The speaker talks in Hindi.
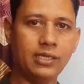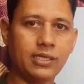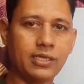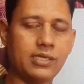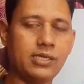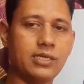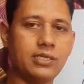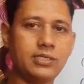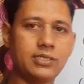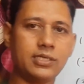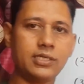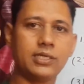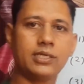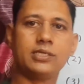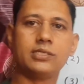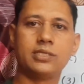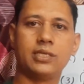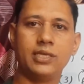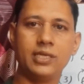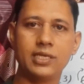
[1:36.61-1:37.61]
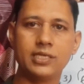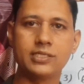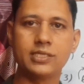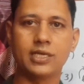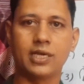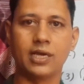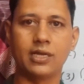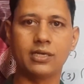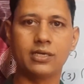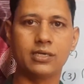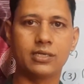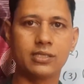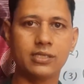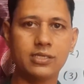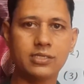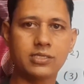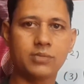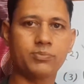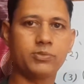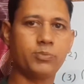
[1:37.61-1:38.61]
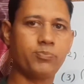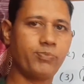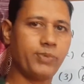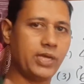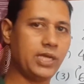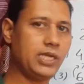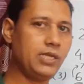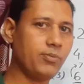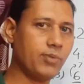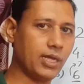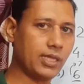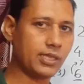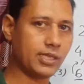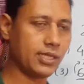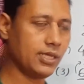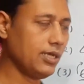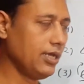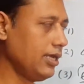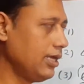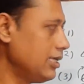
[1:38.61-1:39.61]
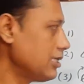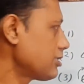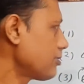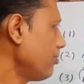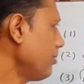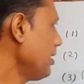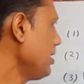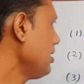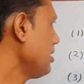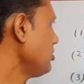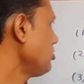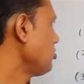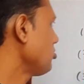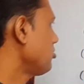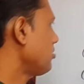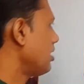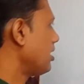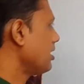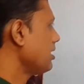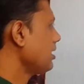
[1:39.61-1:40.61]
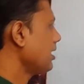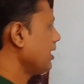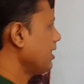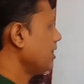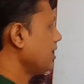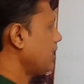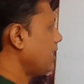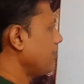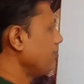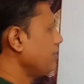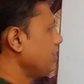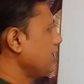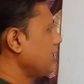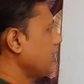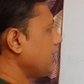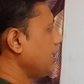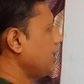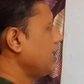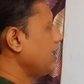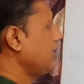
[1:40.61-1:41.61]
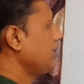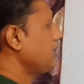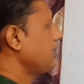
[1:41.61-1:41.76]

कि ये ट्रिक किस तरीके से कार्य करती है सबसे पहली बात इसमें ये जो अंक हैं आप देख रहे हैं